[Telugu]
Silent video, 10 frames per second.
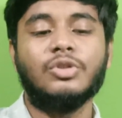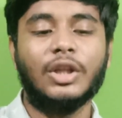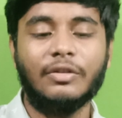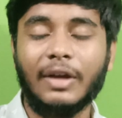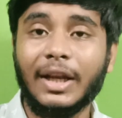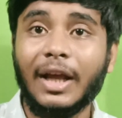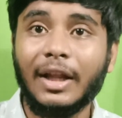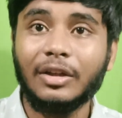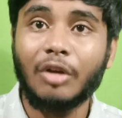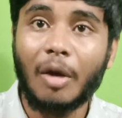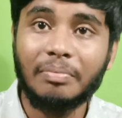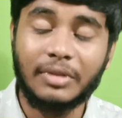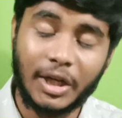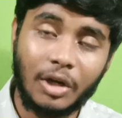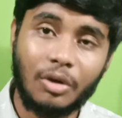సో అందువల్ల టాప్
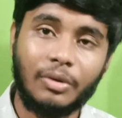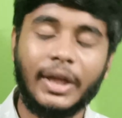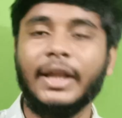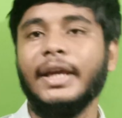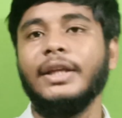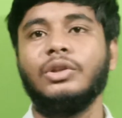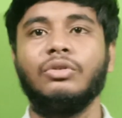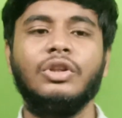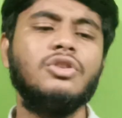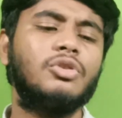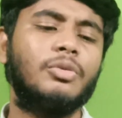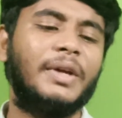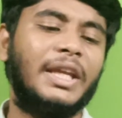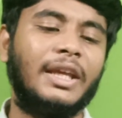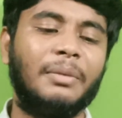త్రీలో ఇనయ అవుతుంది సో
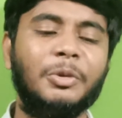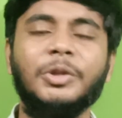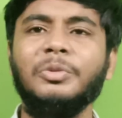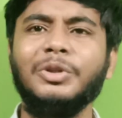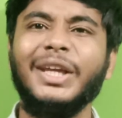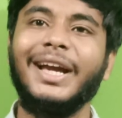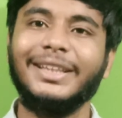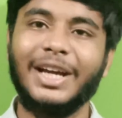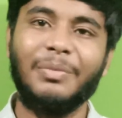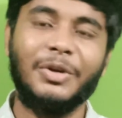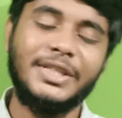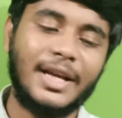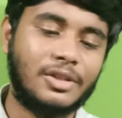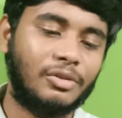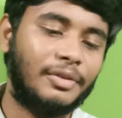మరి ముందు ముందు ఇంకా తగ్గిపోయే
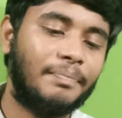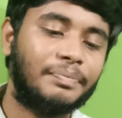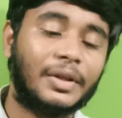ఛాన్స్ ఉంది